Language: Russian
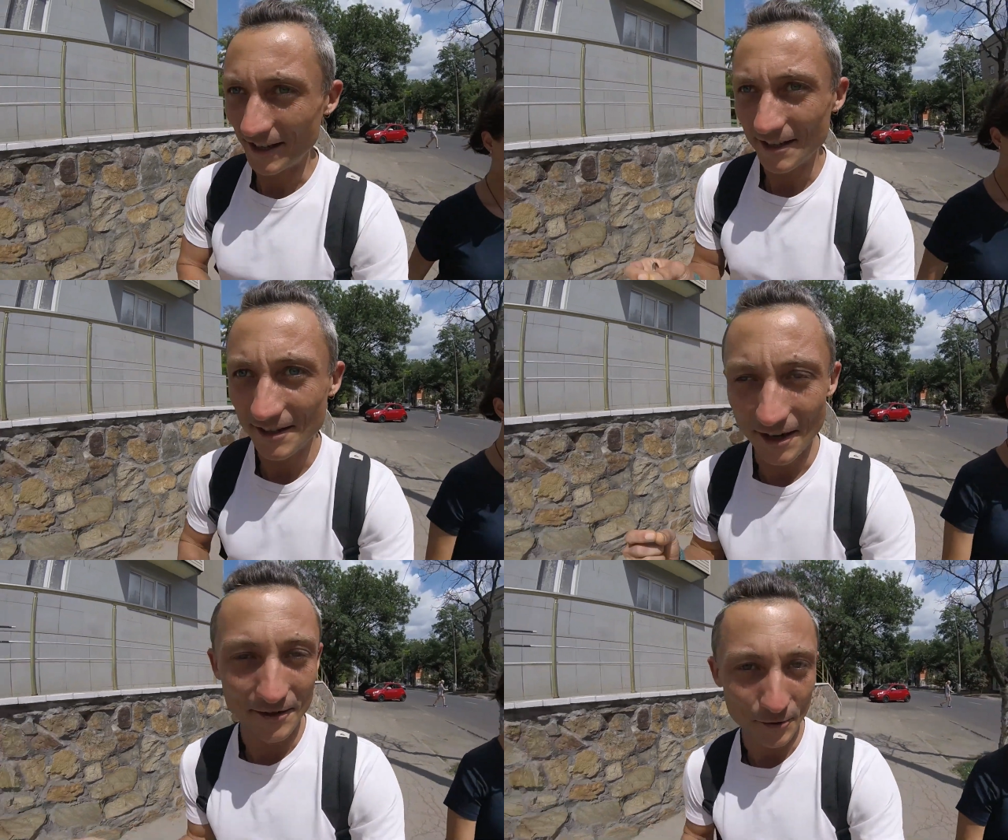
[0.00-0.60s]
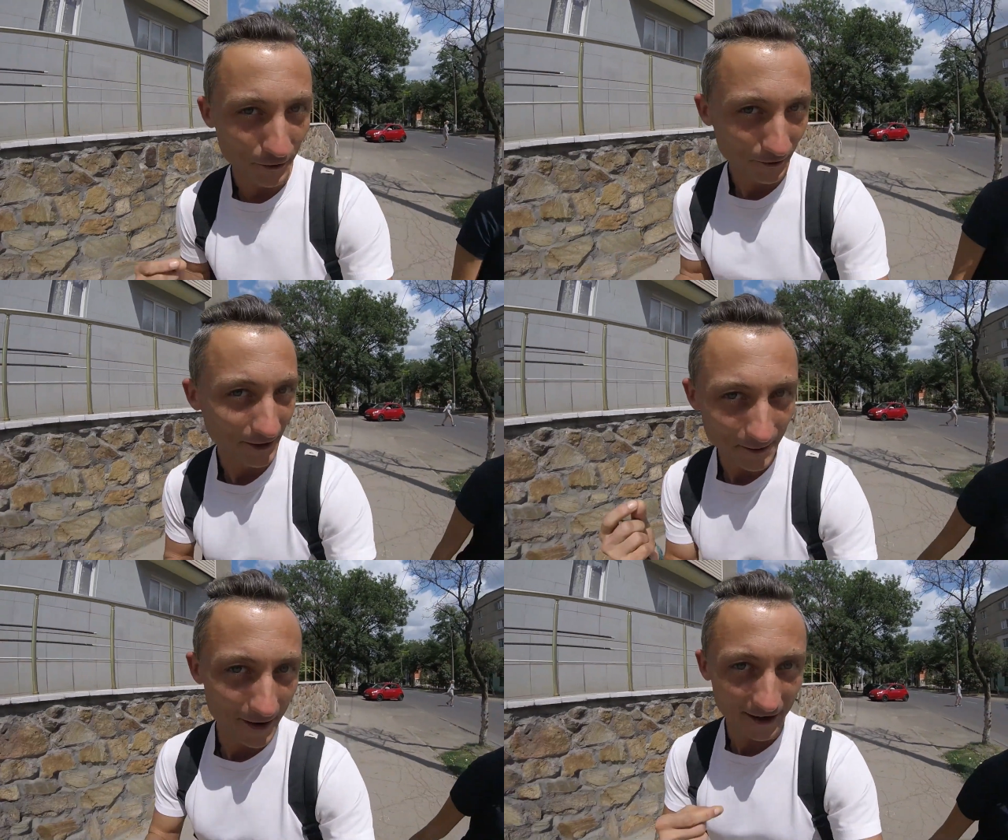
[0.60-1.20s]
Я не знаю, что он
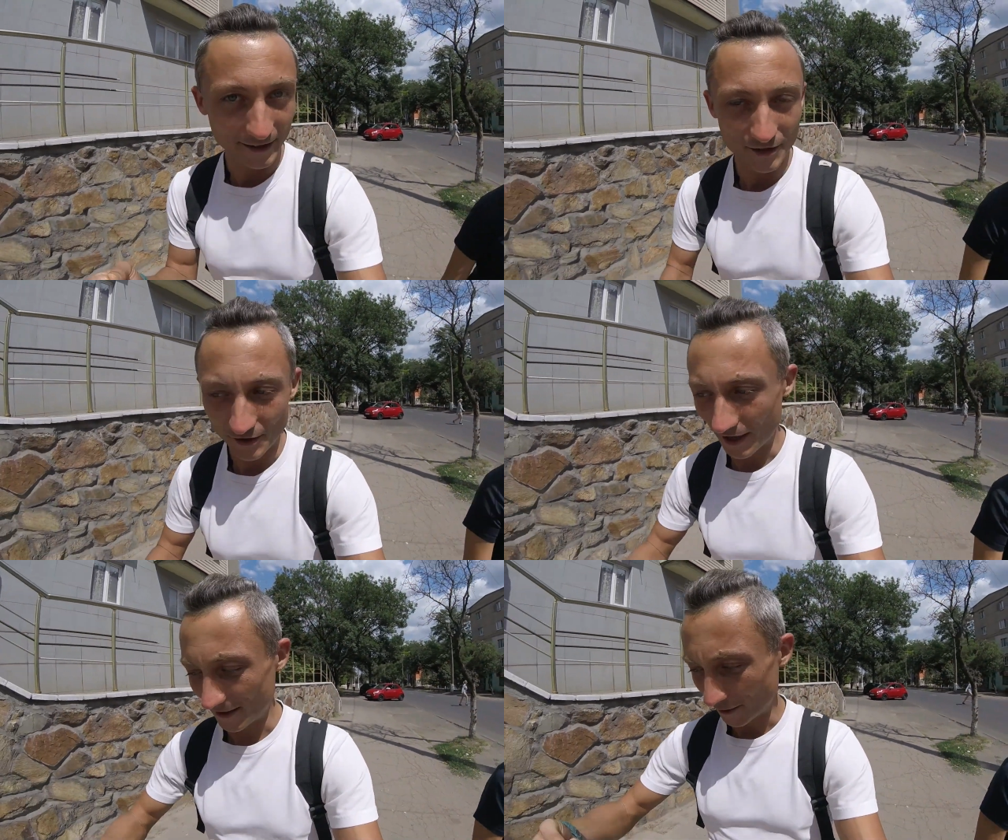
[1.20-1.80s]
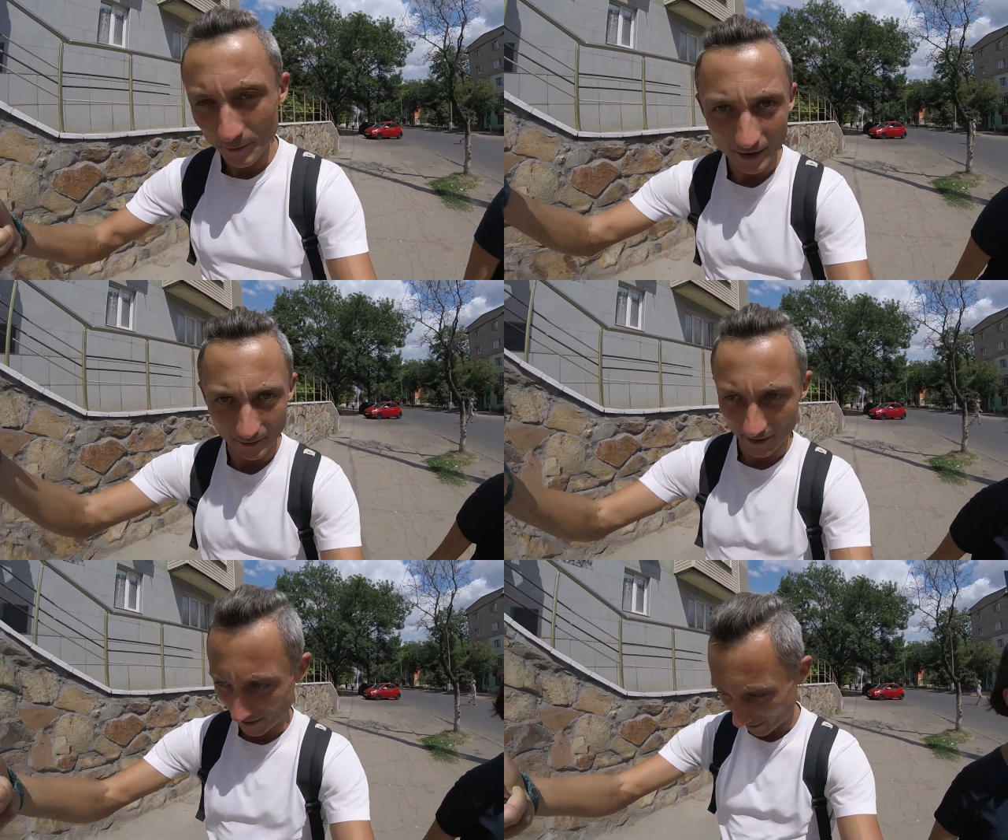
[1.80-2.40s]
типа, как-то считается. Но у меня
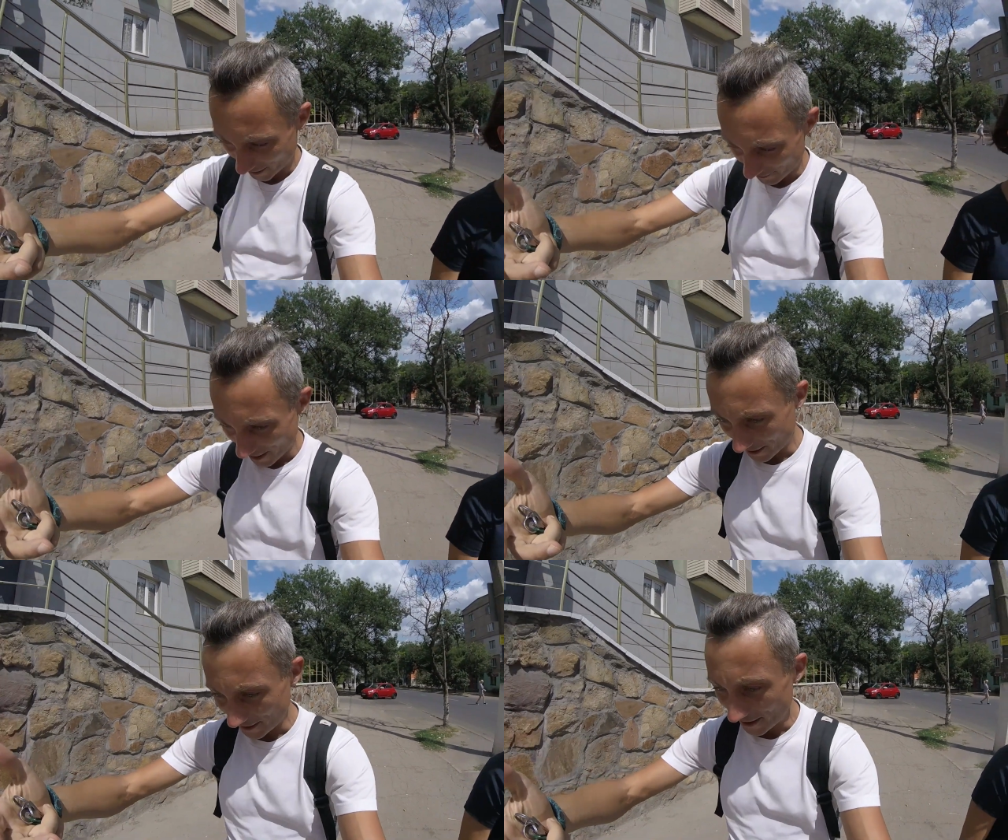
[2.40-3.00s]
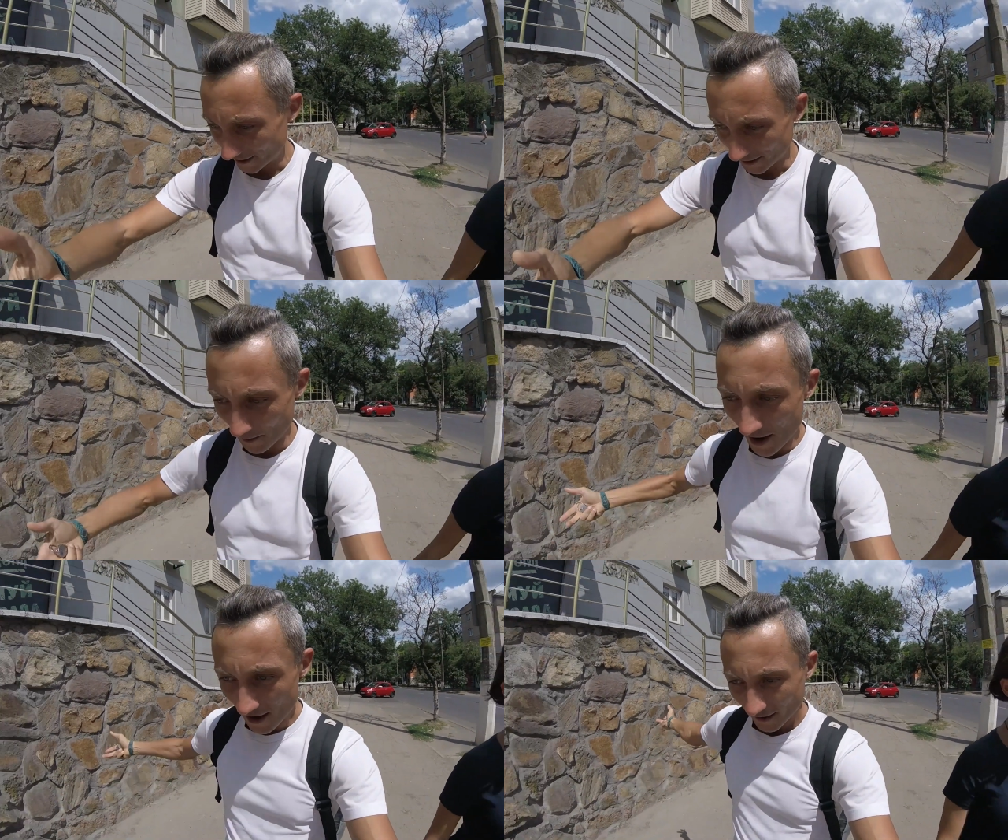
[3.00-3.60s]
там есть родовая книга,
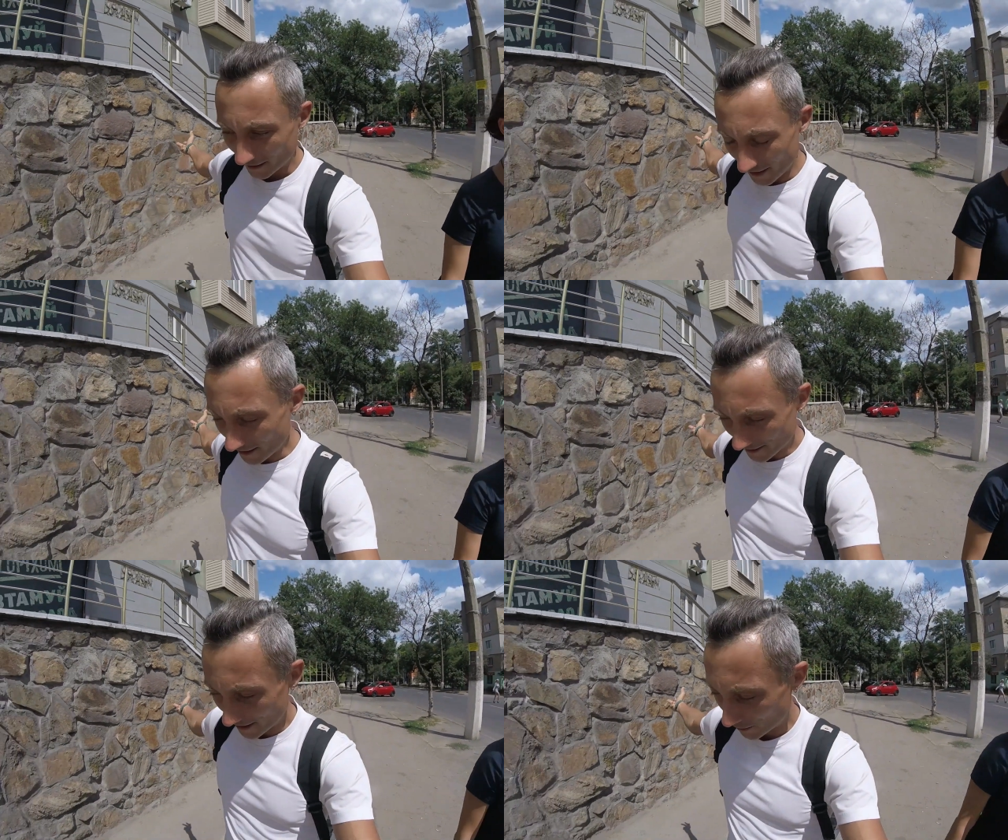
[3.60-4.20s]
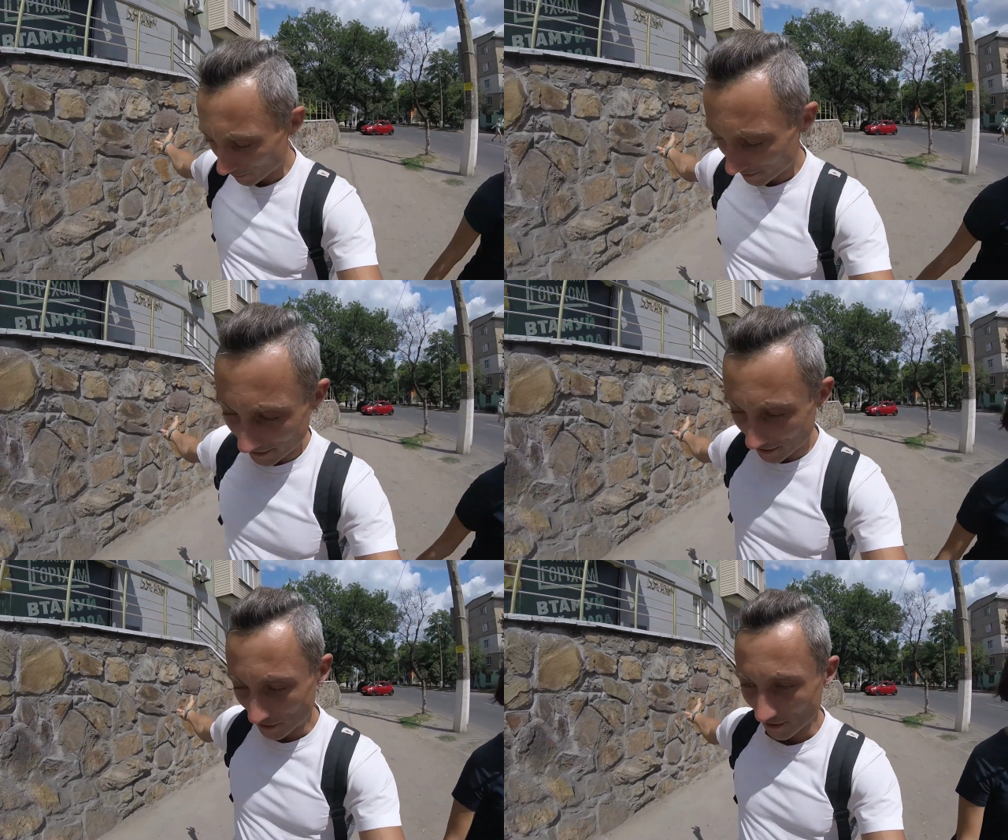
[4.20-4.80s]
там, э, я не знаю, с
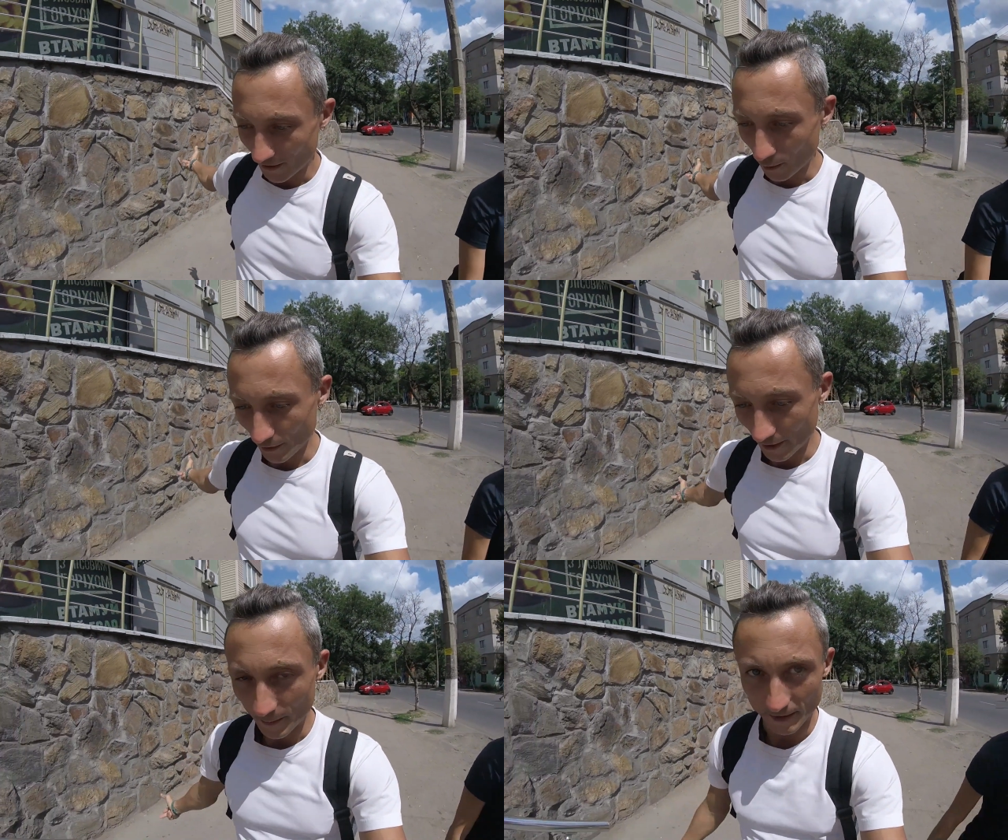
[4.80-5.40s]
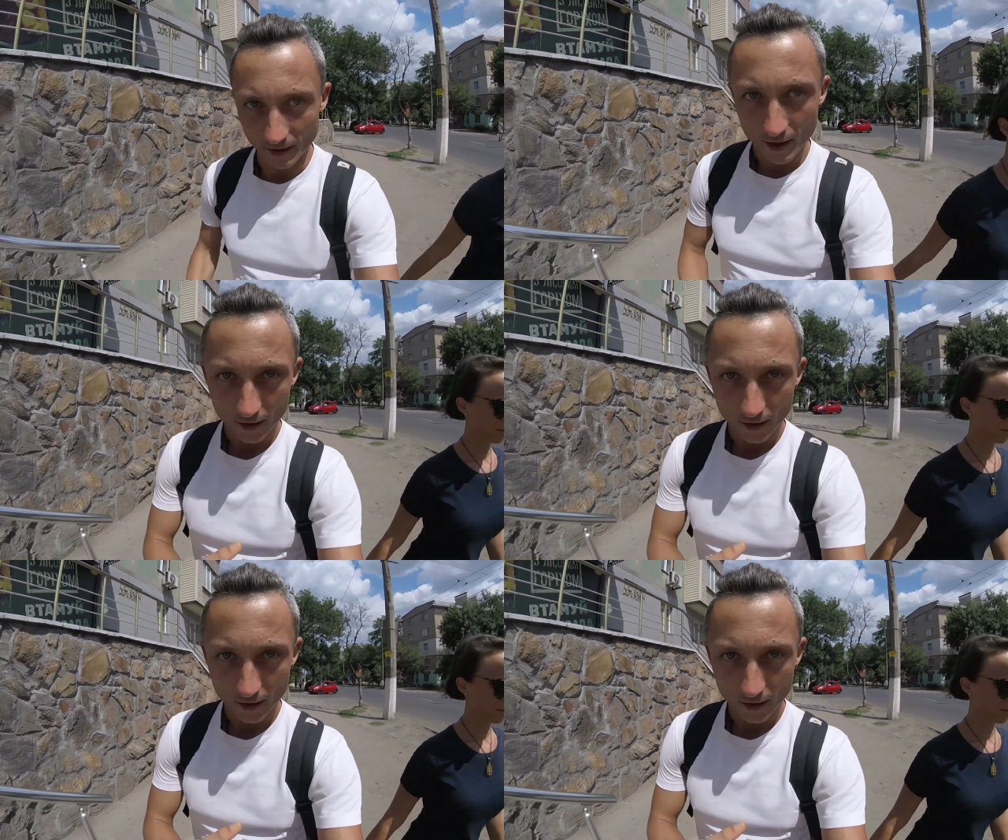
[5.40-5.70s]
тысячного года написано.